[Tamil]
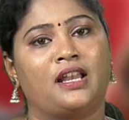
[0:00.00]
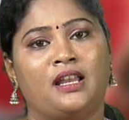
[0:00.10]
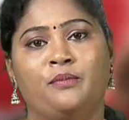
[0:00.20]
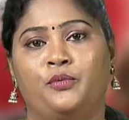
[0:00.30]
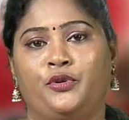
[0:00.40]

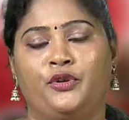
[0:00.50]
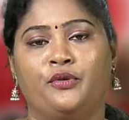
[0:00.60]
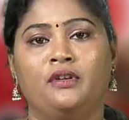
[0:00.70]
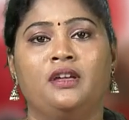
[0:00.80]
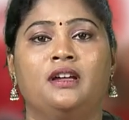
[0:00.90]
நல்லா
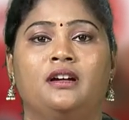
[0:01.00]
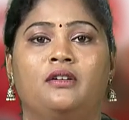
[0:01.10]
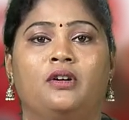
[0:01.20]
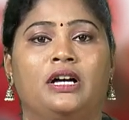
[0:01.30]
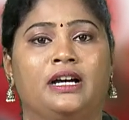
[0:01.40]
புரியும்
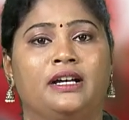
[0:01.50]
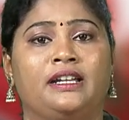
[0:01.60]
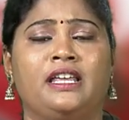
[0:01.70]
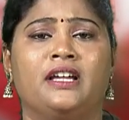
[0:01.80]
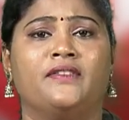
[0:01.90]

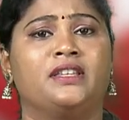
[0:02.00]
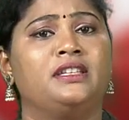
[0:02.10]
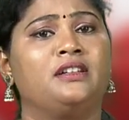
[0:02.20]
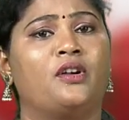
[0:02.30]
நீங்கள் வந்து